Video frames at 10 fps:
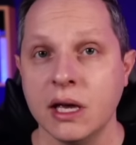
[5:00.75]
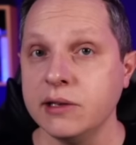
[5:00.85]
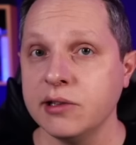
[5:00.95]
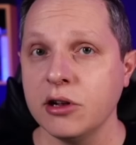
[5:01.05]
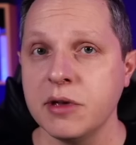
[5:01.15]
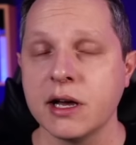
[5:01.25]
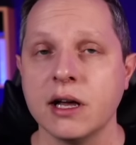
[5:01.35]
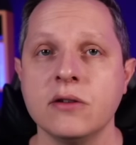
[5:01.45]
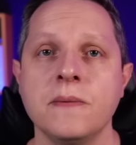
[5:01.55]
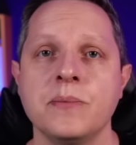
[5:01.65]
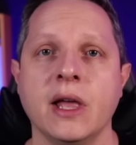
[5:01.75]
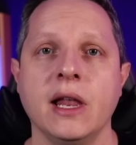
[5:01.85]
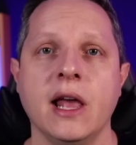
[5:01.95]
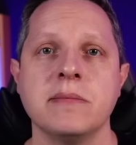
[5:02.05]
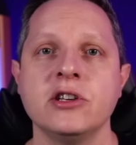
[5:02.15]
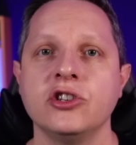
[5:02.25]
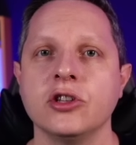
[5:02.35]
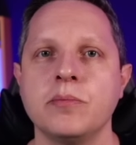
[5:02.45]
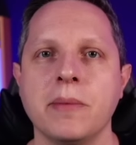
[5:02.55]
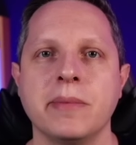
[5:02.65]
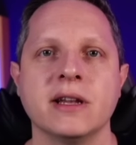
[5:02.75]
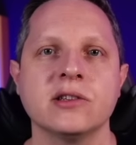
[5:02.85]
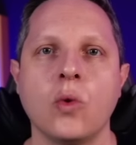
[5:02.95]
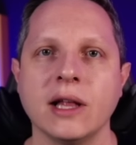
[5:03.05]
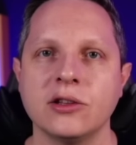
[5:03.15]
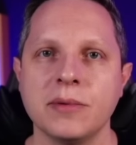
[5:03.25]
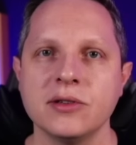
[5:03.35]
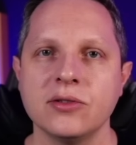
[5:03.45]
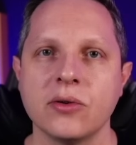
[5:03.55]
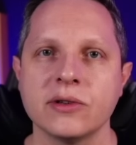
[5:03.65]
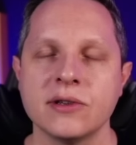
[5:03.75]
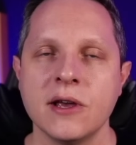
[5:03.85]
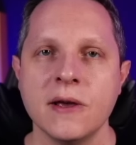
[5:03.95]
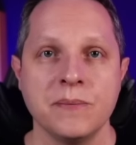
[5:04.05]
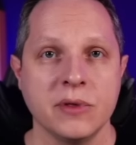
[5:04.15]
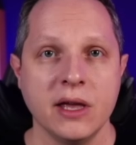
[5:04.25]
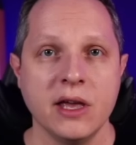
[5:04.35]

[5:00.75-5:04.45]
e se eu não me engano, né, ele é mantido por apenas quatro pessoas. Né?